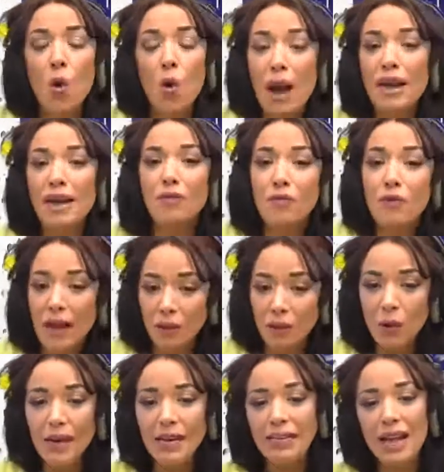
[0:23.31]
وانا في واحد
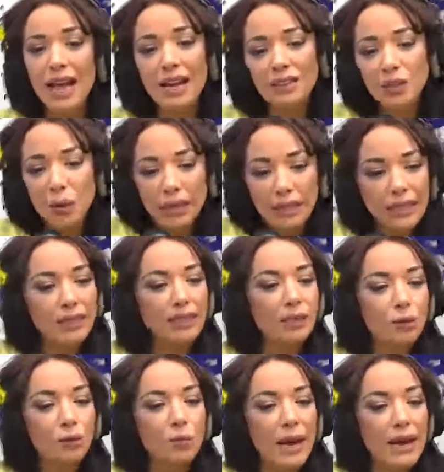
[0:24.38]
الوقيته حاجه واحده اللي
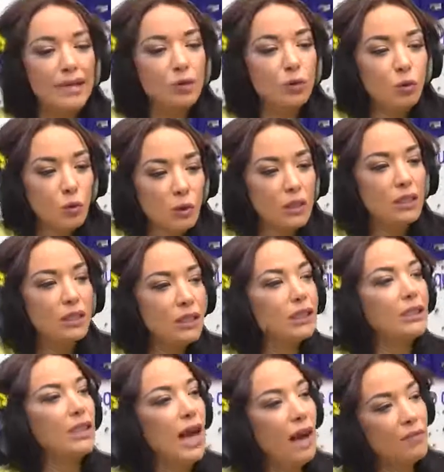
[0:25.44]
درتو معايا زوينه
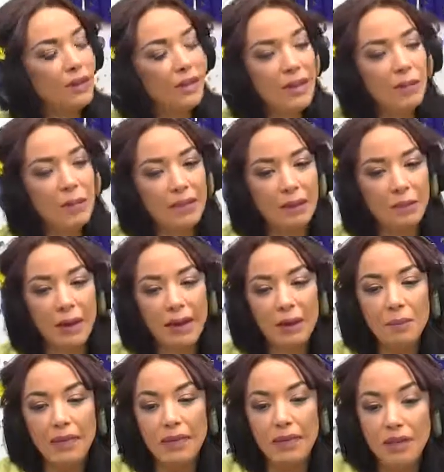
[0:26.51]
الصحافه كامله
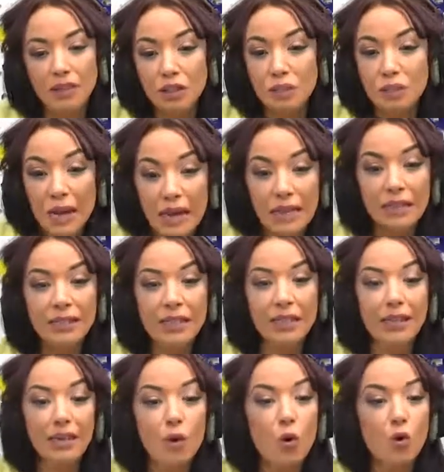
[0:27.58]
المغرب لان جمعنا
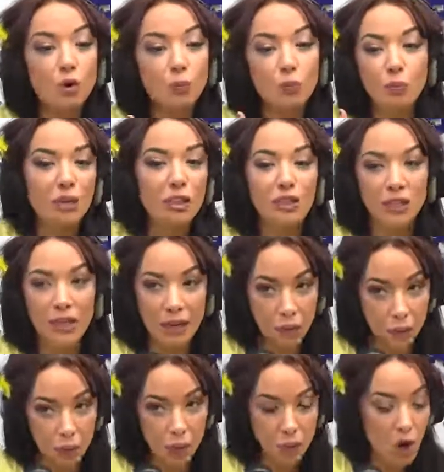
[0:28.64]
داك خوش بيش
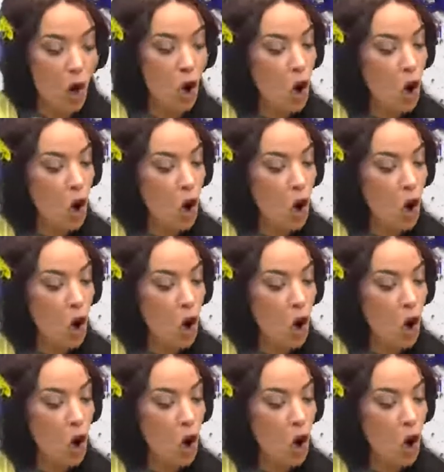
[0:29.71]
ديالكم